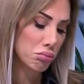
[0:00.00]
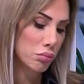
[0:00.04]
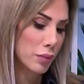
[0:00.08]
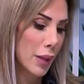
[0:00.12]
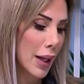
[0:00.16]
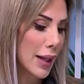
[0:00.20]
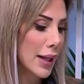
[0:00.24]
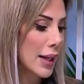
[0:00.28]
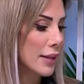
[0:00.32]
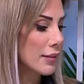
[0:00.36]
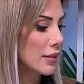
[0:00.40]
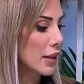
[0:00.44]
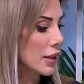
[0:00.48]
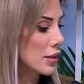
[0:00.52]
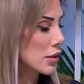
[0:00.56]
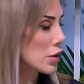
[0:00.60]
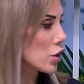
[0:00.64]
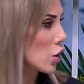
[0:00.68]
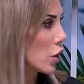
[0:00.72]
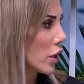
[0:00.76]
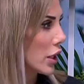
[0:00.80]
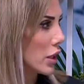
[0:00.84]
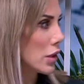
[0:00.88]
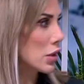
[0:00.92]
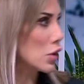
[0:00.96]
معلقتين
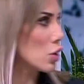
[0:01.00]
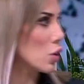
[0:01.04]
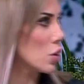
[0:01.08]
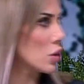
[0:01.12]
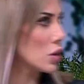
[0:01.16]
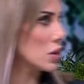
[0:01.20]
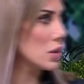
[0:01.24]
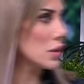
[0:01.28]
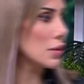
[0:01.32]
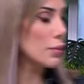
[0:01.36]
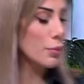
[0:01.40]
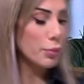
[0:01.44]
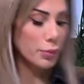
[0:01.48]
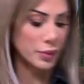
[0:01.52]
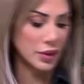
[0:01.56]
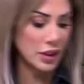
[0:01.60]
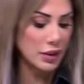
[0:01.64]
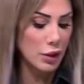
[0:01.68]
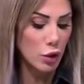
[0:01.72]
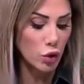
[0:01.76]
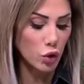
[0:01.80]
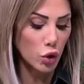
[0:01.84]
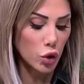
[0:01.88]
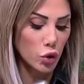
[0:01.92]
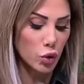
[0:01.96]
صويا صوص
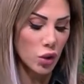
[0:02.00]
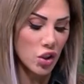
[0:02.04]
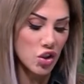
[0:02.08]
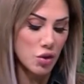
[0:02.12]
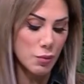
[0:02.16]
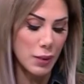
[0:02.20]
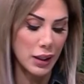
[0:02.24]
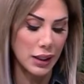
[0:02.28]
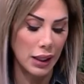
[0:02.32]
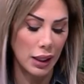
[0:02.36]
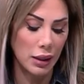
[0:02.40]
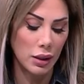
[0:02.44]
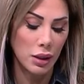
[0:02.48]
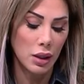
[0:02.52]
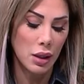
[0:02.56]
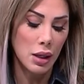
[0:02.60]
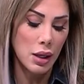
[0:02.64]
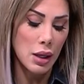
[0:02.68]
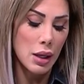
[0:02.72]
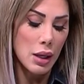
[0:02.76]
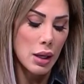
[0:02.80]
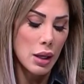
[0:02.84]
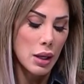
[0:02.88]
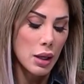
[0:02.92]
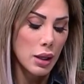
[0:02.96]
بتقدروا تحطوا إيش مكان هذا
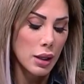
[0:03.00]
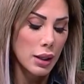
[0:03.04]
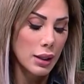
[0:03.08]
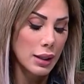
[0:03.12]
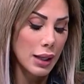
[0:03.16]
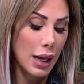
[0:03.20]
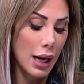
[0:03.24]
باربيكيو صوص؟